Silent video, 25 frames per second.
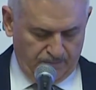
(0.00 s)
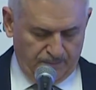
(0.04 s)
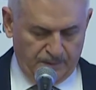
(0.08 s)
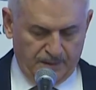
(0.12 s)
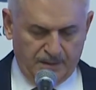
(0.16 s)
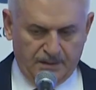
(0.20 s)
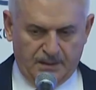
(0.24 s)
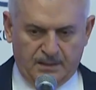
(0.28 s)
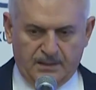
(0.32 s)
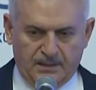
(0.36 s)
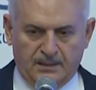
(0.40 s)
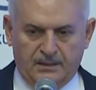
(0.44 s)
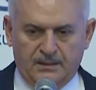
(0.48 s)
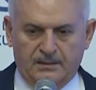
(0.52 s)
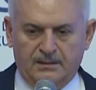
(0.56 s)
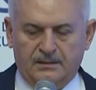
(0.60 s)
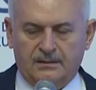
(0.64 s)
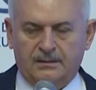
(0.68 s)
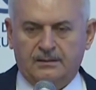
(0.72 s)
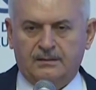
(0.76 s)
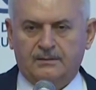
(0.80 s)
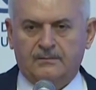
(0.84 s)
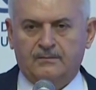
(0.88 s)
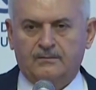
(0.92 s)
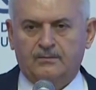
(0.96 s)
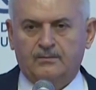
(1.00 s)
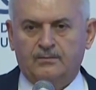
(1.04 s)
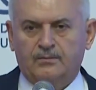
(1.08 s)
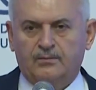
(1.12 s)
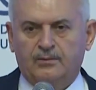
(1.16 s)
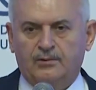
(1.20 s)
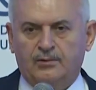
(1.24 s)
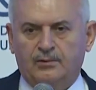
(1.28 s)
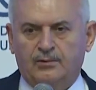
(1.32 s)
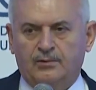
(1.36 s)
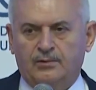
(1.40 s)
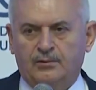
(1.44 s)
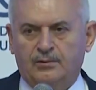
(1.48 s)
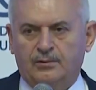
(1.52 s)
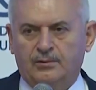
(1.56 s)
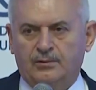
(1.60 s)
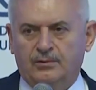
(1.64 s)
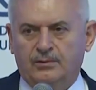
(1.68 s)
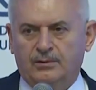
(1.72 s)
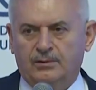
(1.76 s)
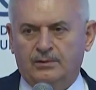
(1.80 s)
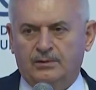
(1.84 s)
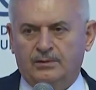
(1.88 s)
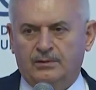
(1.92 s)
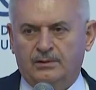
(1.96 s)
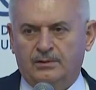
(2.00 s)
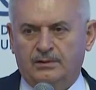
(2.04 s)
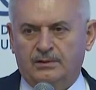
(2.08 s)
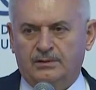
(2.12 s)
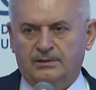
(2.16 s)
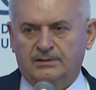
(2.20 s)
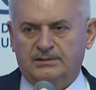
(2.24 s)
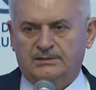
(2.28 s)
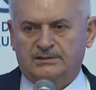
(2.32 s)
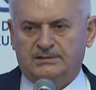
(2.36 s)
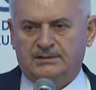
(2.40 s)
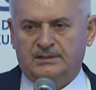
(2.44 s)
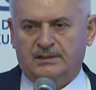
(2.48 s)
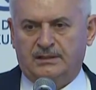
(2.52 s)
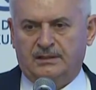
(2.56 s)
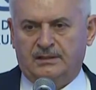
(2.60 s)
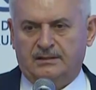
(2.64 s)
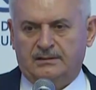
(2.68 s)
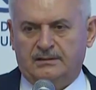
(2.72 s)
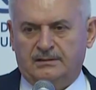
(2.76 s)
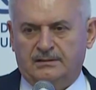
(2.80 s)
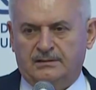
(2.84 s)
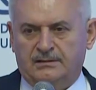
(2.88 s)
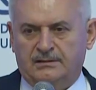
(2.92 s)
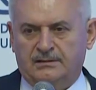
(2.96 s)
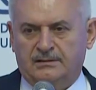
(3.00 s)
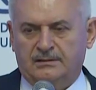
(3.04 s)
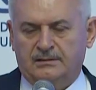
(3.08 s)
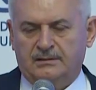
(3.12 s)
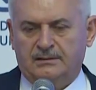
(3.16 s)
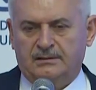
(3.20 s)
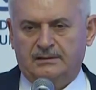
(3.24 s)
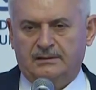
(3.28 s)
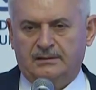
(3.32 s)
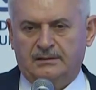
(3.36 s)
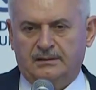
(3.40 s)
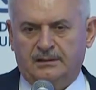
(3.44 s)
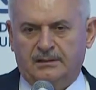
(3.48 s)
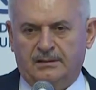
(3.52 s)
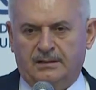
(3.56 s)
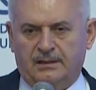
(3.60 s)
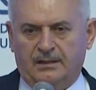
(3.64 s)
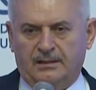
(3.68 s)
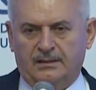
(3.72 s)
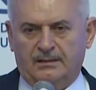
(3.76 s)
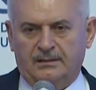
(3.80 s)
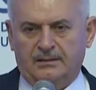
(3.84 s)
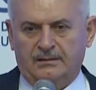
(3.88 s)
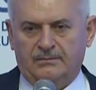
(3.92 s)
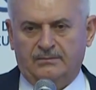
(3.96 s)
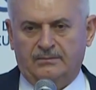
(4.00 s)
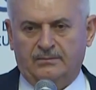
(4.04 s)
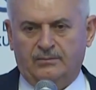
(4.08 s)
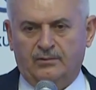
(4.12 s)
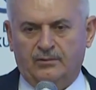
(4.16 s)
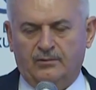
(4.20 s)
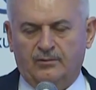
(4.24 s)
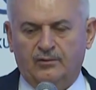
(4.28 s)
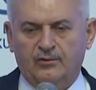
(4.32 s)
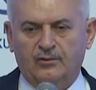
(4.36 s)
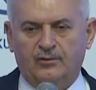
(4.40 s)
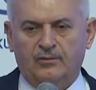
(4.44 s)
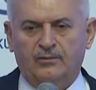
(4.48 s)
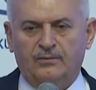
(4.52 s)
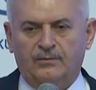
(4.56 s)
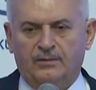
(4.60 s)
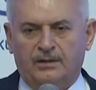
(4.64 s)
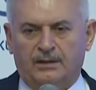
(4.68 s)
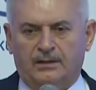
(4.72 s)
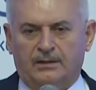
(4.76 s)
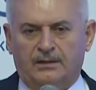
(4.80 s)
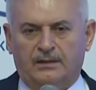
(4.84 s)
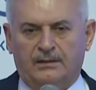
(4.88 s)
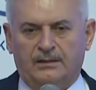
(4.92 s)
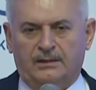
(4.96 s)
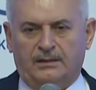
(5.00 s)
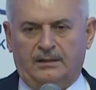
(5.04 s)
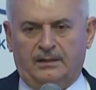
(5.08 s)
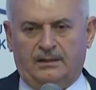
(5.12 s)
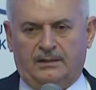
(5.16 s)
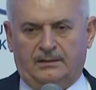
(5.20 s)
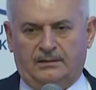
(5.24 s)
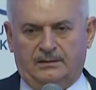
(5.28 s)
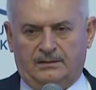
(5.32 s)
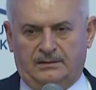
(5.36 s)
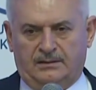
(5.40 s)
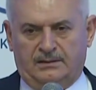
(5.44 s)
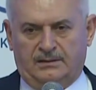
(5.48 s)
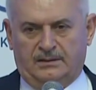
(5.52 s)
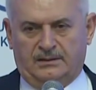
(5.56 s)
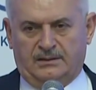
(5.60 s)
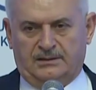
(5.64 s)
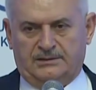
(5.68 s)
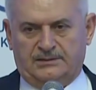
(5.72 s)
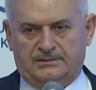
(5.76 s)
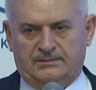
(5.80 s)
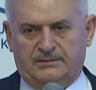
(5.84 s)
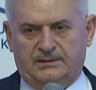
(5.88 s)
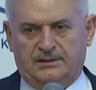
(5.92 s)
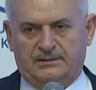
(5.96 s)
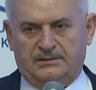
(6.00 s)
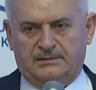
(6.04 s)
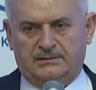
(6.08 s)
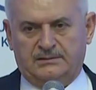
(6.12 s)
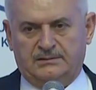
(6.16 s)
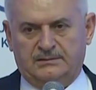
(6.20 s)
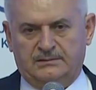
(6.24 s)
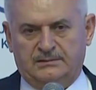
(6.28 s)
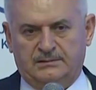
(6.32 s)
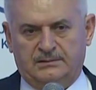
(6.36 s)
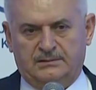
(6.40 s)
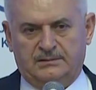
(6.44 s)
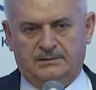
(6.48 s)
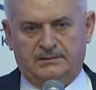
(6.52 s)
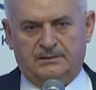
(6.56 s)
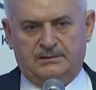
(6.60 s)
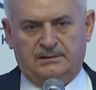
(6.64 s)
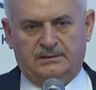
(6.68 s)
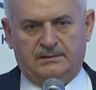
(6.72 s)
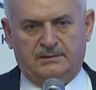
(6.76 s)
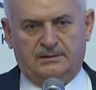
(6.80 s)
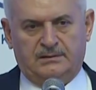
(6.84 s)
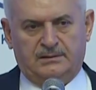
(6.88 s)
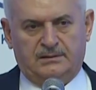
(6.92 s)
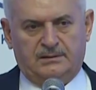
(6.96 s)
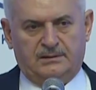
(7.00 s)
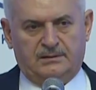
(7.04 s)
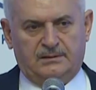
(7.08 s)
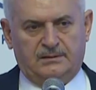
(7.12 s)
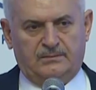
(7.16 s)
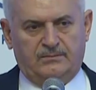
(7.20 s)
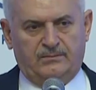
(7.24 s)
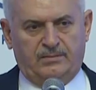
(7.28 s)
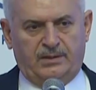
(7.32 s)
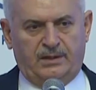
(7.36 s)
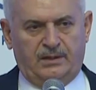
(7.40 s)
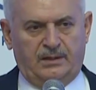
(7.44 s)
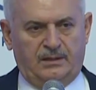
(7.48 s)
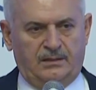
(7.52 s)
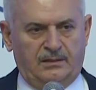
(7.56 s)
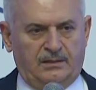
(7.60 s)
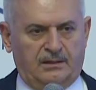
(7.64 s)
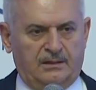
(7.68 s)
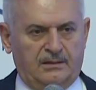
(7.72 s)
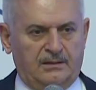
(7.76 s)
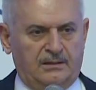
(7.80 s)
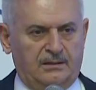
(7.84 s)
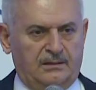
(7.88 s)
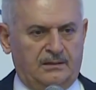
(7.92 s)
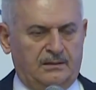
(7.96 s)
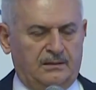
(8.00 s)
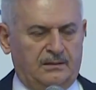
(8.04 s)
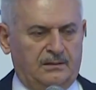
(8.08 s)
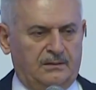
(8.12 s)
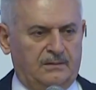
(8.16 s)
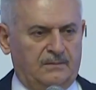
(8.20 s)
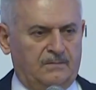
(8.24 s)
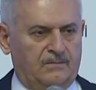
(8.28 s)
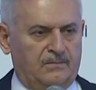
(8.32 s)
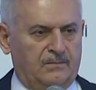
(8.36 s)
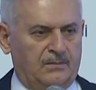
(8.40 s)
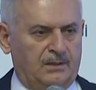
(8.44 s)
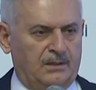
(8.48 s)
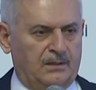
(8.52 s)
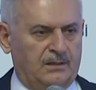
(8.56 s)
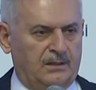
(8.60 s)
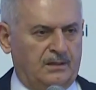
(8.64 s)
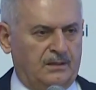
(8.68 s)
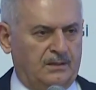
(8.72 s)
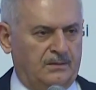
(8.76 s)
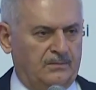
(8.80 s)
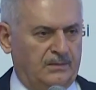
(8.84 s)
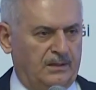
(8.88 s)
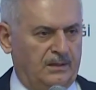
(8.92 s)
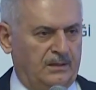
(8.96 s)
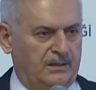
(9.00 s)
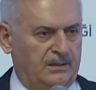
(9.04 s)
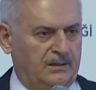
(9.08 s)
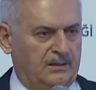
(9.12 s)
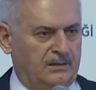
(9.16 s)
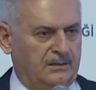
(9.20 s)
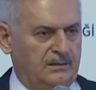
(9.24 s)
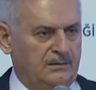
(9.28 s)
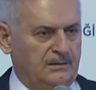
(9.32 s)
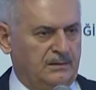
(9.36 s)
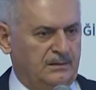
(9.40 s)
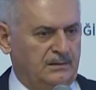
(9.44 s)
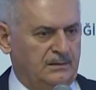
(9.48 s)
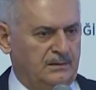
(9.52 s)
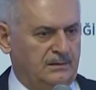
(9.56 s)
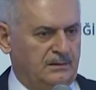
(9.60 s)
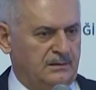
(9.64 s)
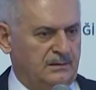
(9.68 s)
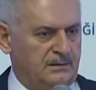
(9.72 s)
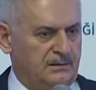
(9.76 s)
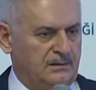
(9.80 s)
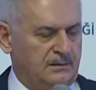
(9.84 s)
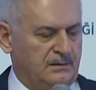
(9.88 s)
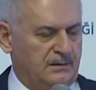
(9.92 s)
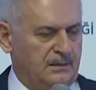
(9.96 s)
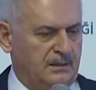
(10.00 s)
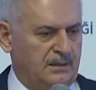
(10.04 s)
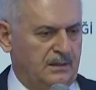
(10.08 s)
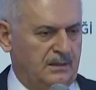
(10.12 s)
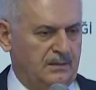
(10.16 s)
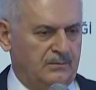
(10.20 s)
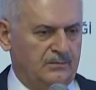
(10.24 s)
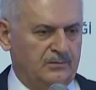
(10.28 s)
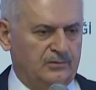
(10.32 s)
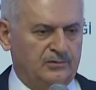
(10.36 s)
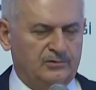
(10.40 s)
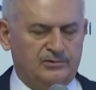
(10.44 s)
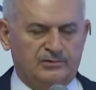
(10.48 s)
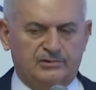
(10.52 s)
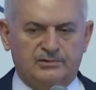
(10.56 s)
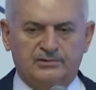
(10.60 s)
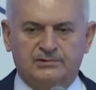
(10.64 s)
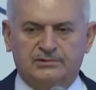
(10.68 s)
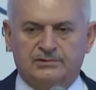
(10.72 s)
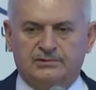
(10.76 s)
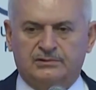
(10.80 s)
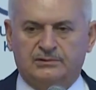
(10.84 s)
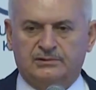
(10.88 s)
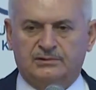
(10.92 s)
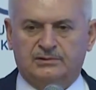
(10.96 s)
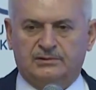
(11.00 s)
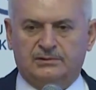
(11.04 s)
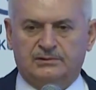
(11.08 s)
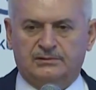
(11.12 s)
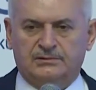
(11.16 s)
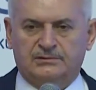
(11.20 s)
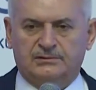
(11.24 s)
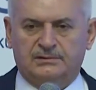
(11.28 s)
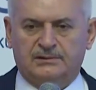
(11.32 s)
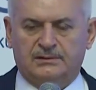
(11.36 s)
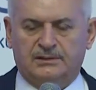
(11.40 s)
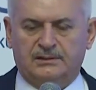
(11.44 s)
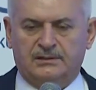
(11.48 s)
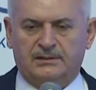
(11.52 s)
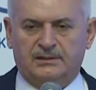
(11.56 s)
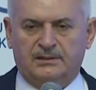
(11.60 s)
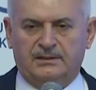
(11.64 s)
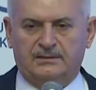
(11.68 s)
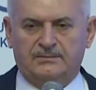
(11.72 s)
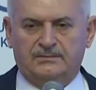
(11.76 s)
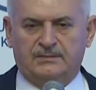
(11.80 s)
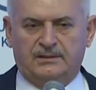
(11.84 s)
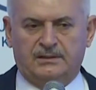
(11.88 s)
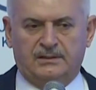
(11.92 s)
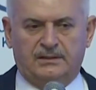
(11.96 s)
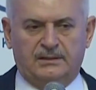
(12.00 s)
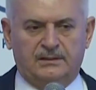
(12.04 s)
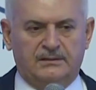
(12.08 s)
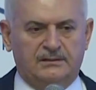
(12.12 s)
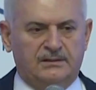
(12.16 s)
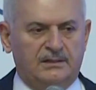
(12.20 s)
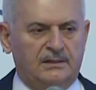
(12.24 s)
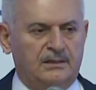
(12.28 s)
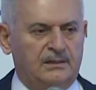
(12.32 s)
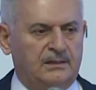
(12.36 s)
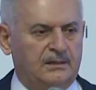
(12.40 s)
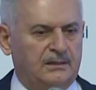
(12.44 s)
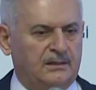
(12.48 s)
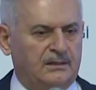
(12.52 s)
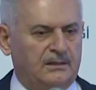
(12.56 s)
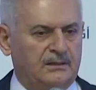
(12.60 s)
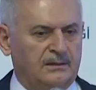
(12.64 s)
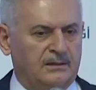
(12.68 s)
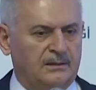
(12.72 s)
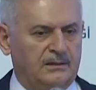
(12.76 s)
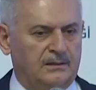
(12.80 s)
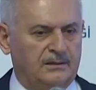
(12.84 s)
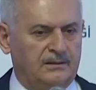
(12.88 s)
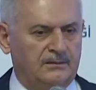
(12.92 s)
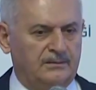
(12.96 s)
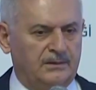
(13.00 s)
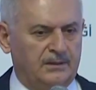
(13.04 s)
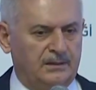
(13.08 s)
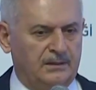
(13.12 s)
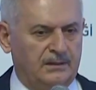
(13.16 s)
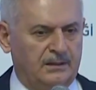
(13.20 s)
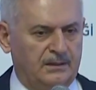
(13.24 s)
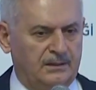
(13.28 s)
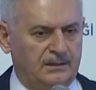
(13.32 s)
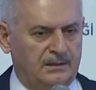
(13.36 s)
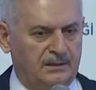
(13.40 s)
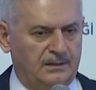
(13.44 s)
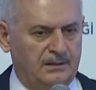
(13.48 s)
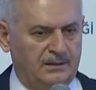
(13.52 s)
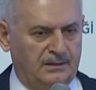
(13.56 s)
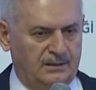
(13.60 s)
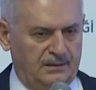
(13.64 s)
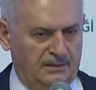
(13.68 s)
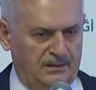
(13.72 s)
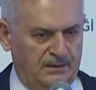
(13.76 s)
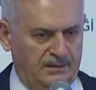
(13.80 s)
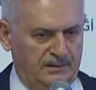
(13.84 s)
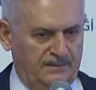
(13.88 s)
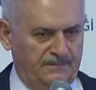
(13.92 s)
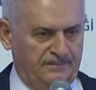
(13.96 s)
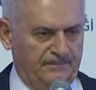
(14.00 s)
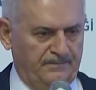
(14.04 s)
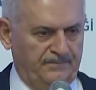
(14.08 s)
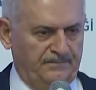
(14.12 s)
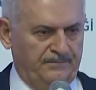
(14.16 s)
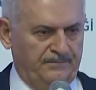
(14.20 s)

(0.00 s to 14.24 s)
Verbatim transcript: Peki bu işler yani bu kurumlara niye ihtiyaç var? Belli ki mahkemeler, hem uzun sürüyor hem adil yargılamayla ilgili